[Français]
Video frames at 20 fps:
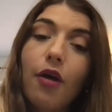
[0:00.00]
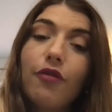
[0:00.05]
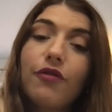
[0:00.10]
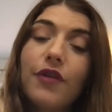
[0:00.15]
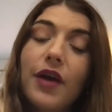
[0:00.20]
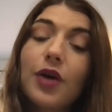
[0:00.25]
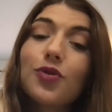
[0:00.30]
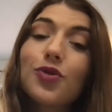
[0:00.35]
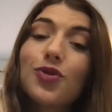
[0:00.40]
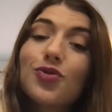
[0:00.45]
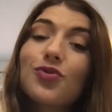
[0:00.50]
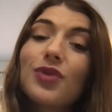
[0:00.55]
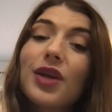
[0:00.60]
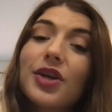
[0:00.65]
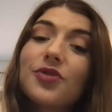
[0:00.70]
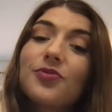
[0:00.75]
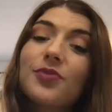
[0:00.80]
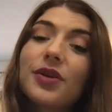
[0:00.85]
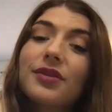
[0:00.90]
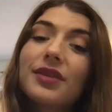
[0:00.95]
vers le
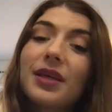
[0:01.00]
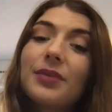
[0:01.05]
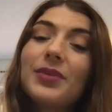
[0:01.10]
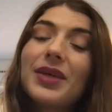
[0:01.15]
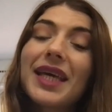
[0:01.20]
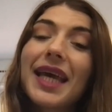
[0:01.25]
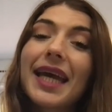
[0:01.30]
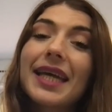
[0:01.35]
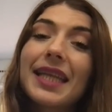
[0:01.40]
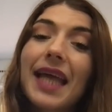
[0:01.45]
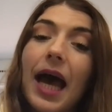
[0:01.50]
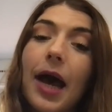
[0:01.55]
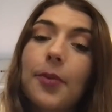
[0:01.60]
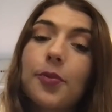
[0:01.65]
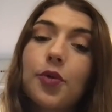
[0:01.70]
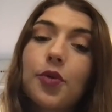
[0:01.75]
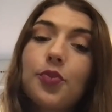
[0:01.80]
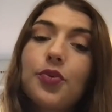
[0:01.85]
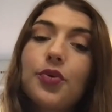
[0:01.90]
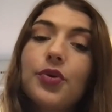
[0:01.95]
soulagement des migraines à
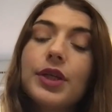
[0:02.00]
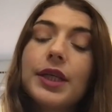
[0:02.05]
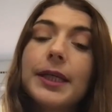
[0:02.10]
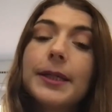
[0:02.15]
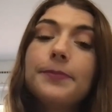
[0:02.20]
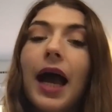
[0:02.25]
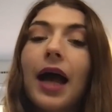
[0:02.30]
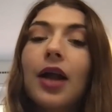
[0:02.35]
Montpellier.